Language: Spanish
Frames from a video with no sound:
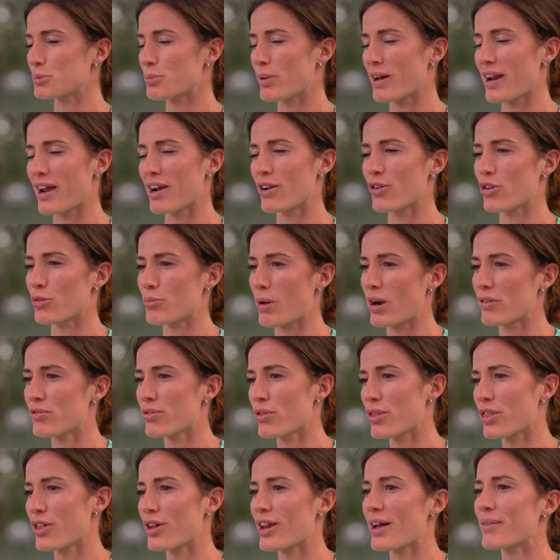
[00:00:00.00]
para el normal
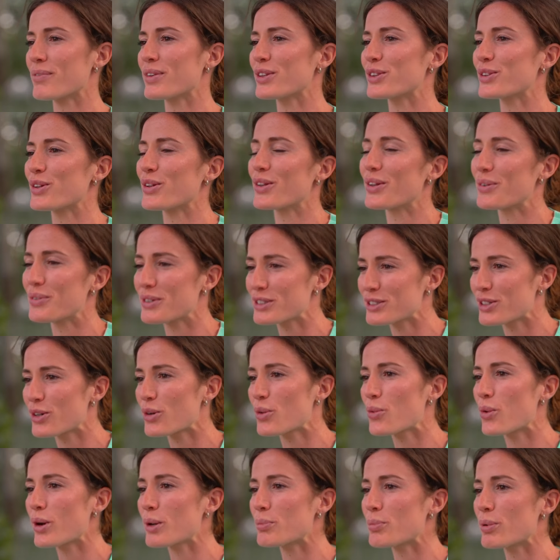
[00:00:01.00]
funcionamiento de
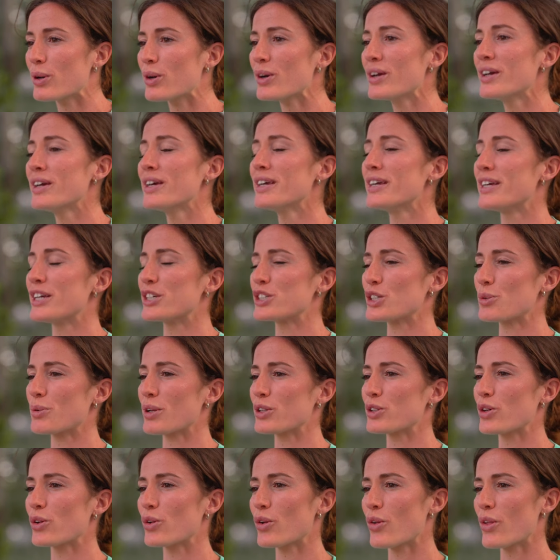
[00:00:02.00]
nuestro cuerpo y
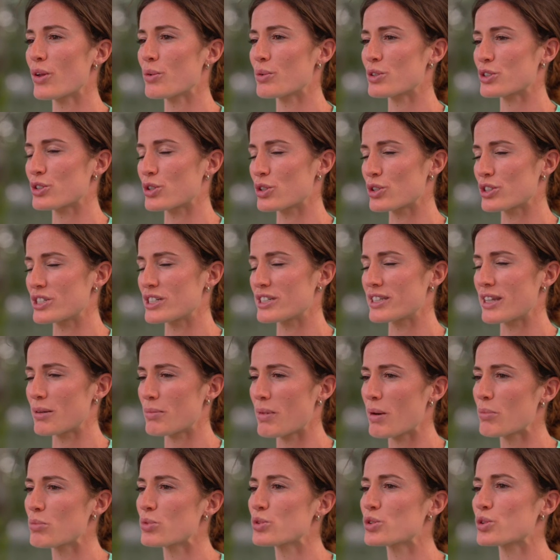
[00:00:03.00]
sobre todo de nuestro
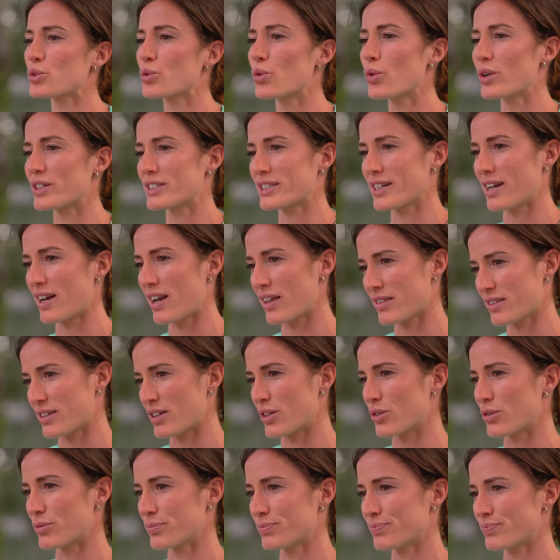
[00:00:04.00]
sistema musculoesquelético.